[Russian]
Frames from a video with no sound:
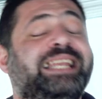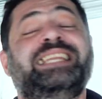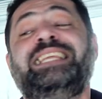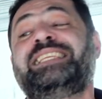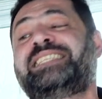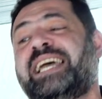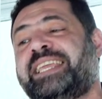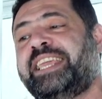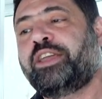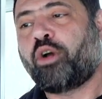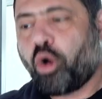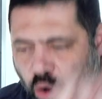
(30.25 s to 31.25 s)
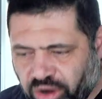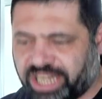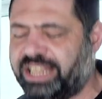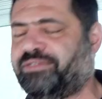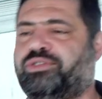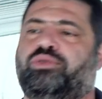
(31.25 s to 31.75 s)
Не за
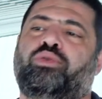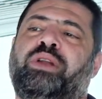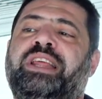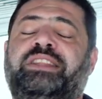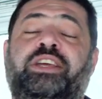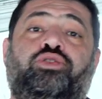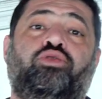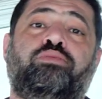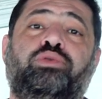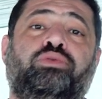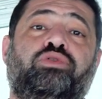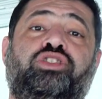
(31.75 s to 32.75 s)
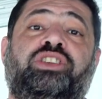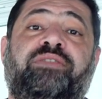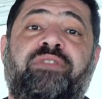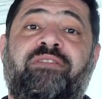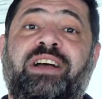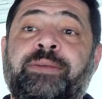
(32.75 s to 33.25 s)
георгиевскую ленточку будут
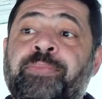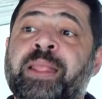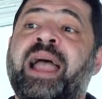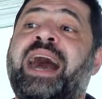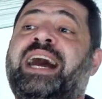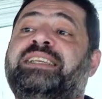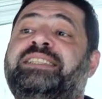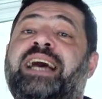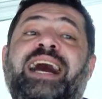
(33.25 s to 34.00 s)
штрафовать, а за